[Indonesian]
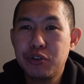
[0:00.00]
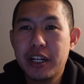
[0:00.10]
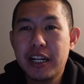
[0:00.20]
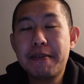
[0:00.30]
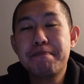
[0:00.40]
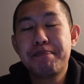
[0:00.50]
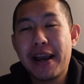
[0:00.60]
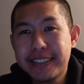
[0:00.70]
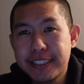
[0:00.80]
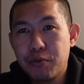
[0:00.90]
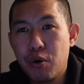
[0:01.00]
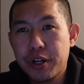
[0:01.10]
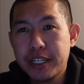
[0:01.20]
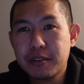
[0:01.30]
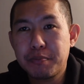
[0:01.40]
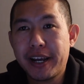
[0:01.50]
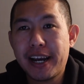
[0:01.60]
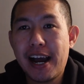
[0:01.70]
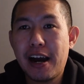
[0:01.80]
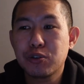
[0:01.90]
juga adalah benchnya Warriors
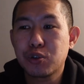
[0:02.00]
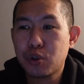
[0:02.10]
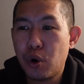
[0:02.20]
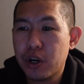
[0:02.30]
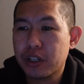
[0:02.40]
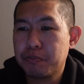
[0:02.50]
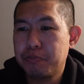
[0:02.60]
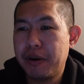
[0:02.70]
mereka outscored